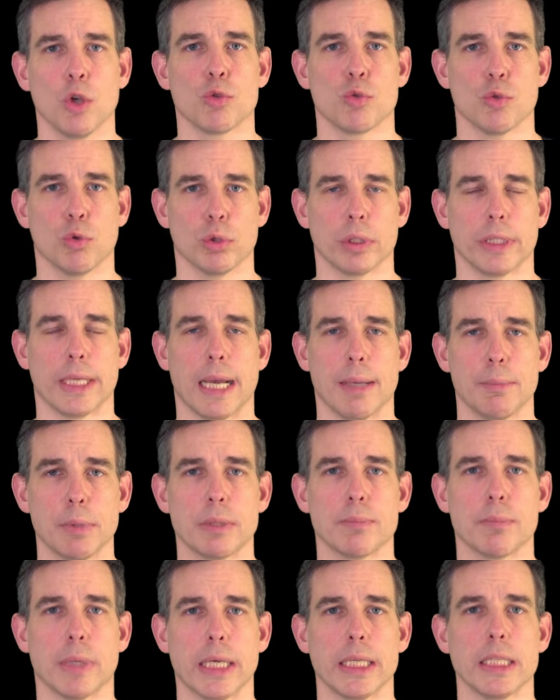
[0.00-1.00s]
So, und
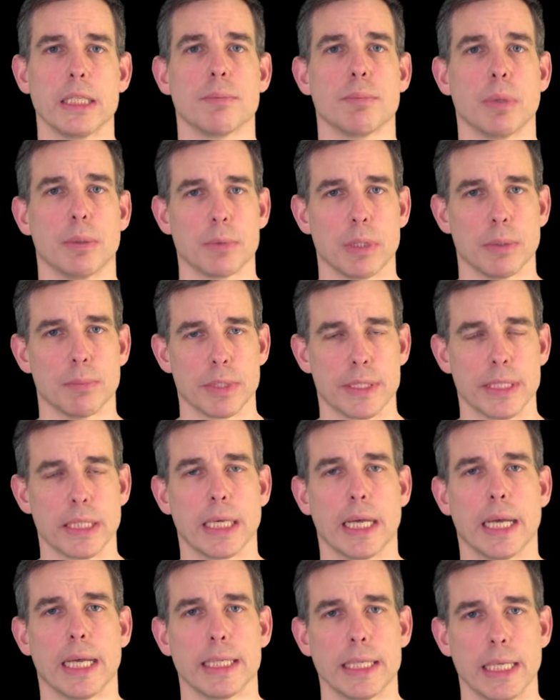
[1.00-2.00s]
damit meine ich beim Thema
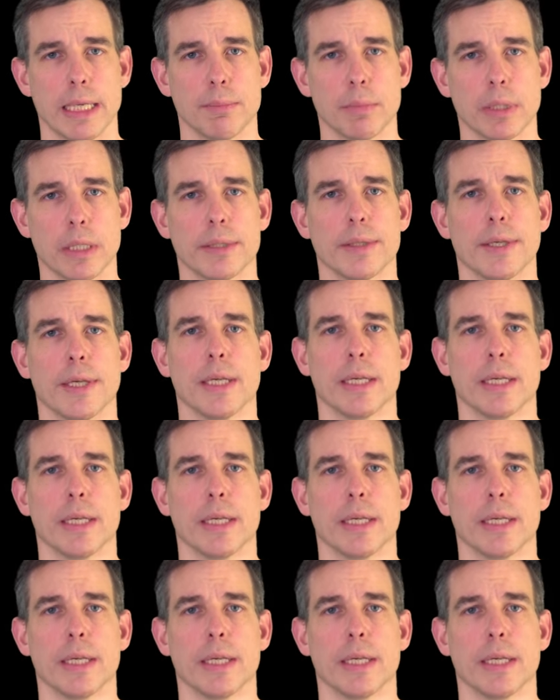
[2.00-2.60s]
Sicherheit immer,